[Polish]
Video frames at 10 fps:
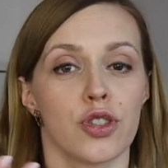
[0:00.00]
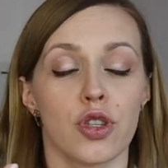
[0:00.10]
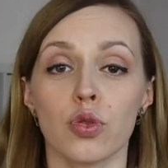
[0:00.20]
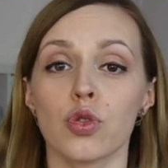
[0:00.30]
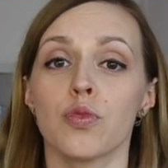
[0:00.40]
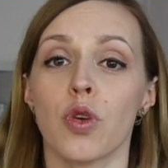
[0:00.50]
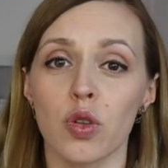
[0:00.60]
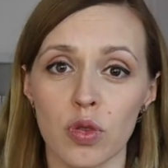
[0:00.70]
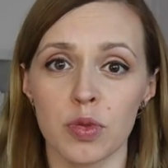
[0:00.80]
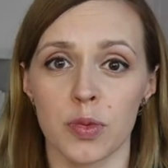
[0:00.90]
co już
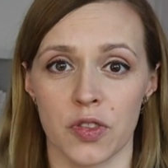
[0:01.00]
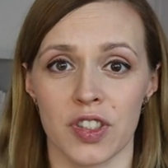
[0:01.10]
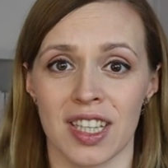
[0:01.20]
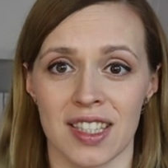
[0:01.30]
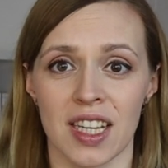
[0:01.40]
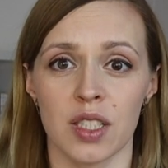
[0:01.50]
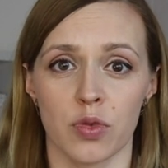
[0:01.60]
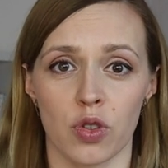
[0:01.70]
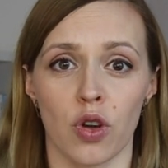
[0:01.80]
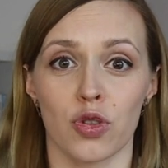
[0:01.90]
mogłoby być
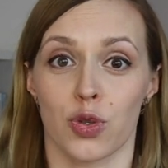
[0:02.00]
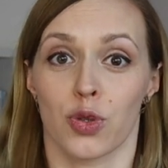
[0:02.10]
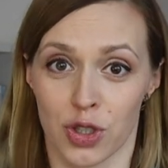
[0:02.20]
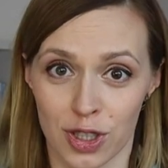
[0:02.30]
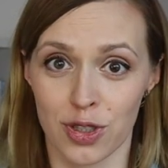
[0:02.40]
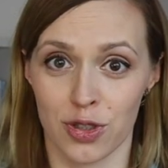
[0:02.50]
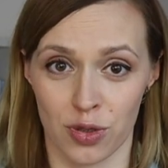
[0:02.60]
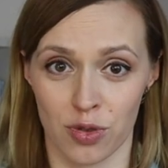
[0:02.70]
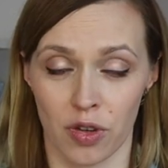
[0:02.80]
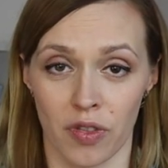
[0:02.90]
wskazaniem do cukrzycy
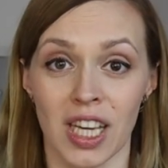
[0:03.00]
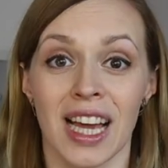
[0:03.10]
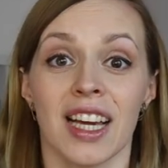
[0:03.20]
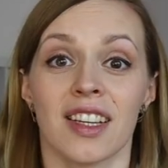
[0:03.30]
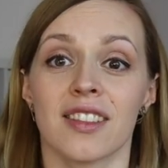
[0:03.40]
ciążowej,